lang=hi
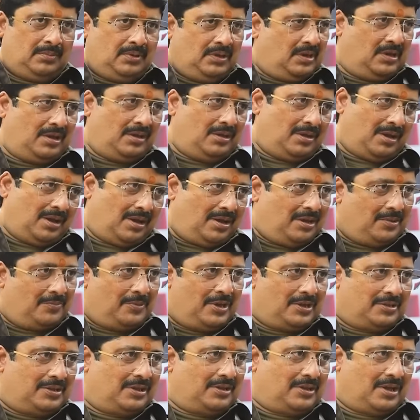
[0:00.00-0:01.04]
ये अलग
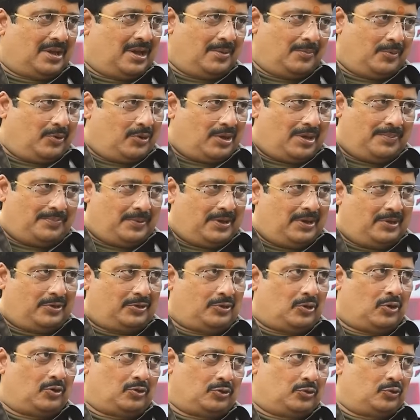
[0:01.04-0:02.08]
बात है कि हम और आप एक
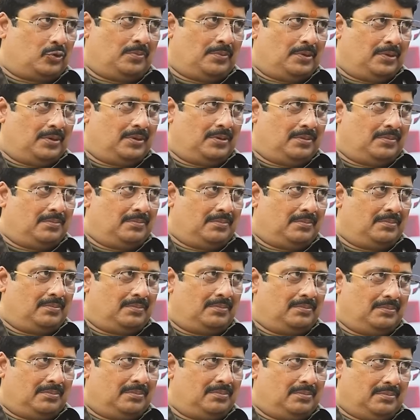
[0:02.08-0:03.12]
टॉक शो में
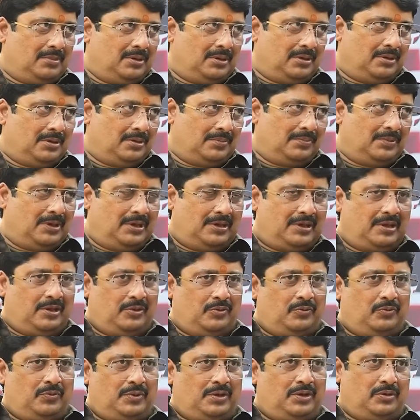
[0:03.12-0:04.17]
बैठे
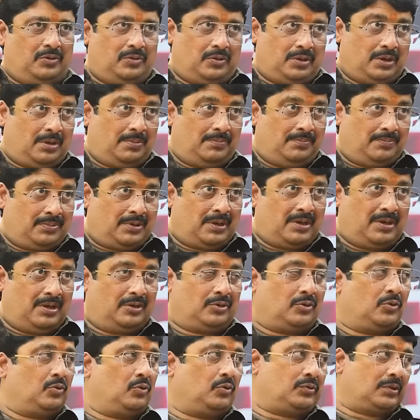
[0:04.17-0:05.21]
हुए हैं और हम कहें
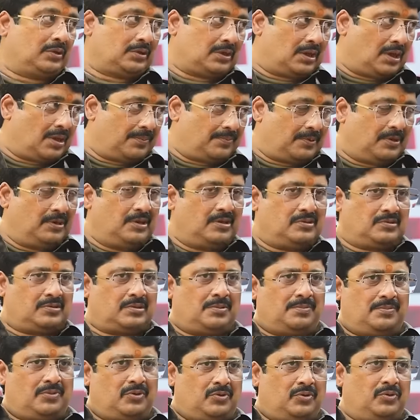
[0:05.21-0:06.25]
तो हो सकता है आपके लिए
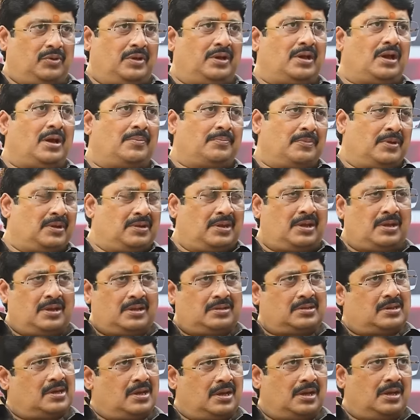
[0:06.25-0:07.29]
संभव हो या आप ना
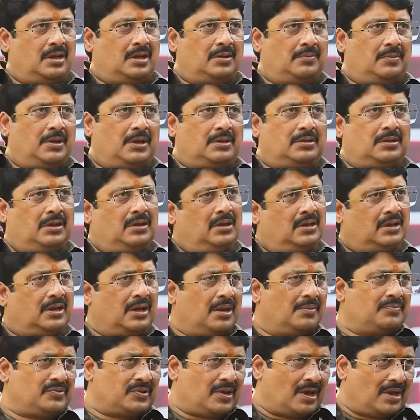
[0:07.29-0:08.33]
जाना चाहें अलग बात है
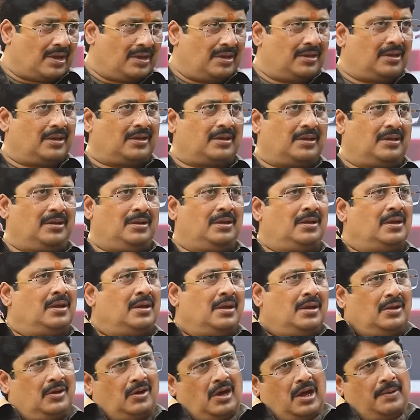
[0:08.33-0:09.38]
लेकिन हम चाहेंगे कि
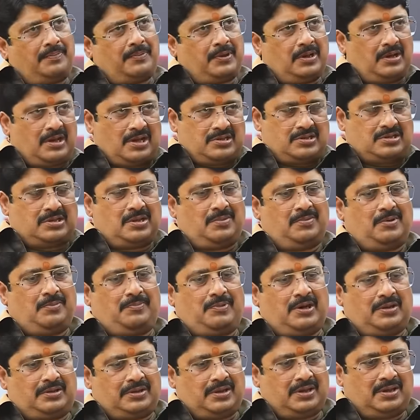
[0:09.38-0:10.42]
आपके रास्ते में
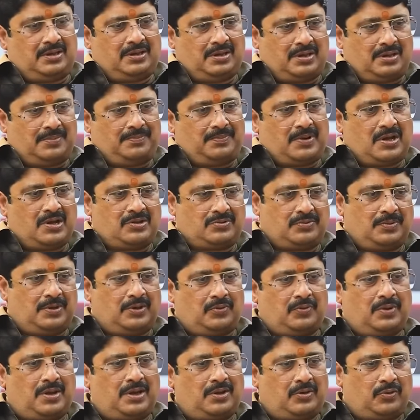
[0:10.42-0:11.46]
पड़ता है ज़रा पाँच
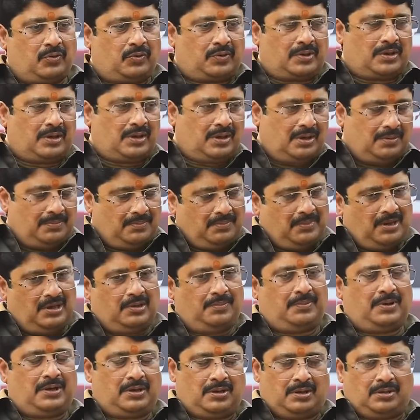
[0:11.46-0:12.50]
मिनट वहाँ रुक के
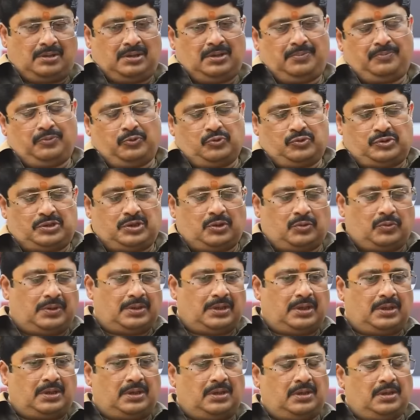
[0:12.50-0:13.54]
इंडिपेंडेंटली पूछते
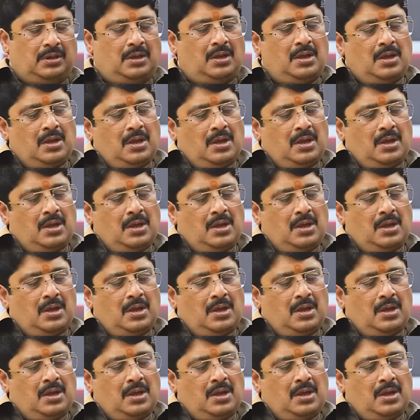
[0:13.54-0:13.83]
हुए जाइए